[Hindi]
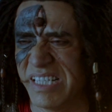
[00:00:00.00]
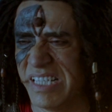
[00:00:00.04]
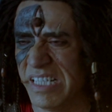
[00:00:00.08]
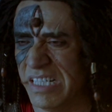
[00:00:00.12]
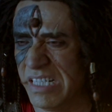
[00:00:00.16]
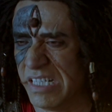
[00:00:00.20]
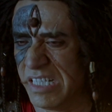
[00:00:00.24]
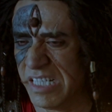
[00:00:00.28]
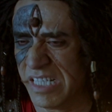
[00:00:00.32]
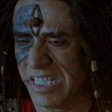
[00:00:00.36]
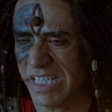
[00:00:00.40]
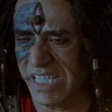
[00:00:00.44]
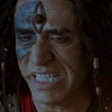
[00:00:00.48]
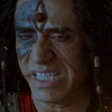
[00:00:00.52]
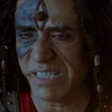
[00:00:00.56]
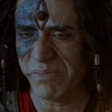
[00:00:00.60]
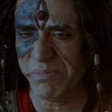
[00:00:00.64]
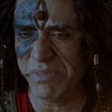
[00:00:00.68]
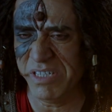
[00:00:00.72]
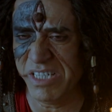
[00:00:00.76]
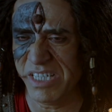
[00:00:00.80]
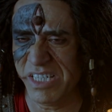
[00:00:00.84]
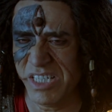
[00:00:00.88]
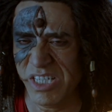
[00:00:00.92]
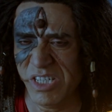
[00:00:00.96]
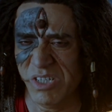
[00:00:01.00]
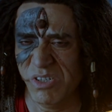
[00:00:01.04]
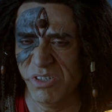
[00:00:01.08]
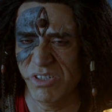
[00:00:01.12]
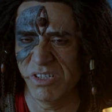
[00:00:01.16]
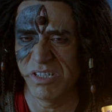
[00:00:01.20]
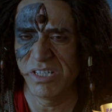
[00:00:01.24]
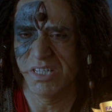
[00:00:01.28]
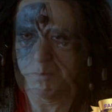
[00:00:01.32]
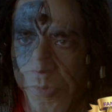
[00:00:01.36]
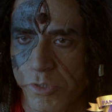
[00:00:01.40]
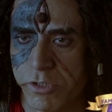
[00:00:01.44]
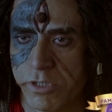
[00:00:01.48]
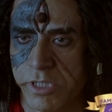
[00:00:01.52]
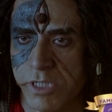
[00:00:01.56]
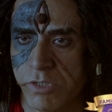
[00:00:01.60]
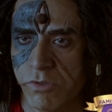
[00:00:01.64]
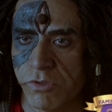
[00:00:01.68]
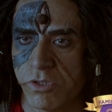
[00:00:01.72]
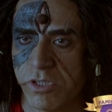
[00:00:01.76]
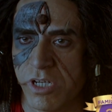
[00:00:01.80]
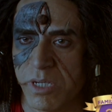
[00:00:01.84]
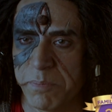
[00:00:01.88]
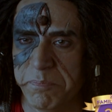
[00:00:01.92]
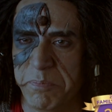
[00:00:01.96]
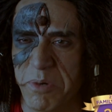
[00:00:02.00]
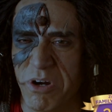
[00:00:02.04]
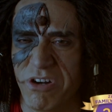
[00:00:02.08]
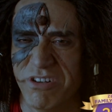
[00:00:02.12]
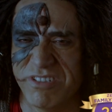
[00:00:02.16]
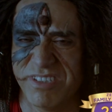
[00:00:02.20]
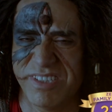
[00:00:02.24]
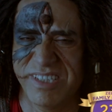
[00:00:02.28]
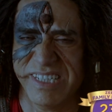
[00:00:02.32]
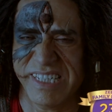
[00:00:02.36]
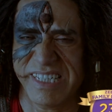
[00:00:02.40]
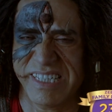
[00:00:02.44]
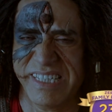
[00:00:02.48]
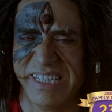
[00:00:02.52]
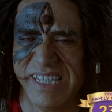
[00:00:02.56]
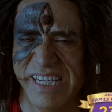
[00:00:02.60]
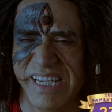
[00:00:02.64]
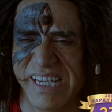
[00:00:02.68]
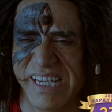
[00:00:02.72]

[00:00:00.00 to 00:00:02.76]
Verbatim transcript: संसार में जो उन पुतलियों तक पहुंच सकता